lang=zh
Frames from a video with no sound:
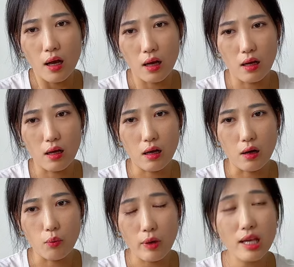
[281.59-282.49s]

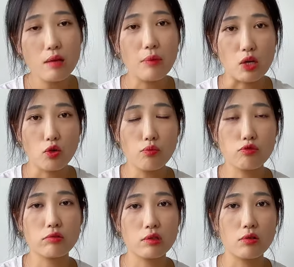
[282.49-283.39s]
呃，唯一美中不
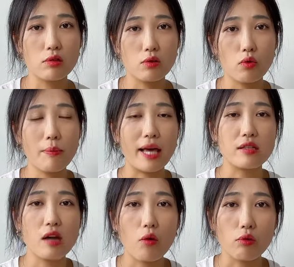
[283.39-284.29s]
足的就是我买的
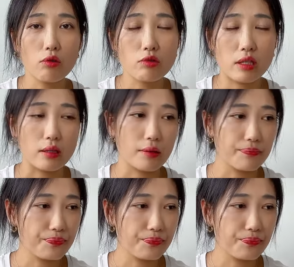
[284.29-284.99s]
是二五六 G 的，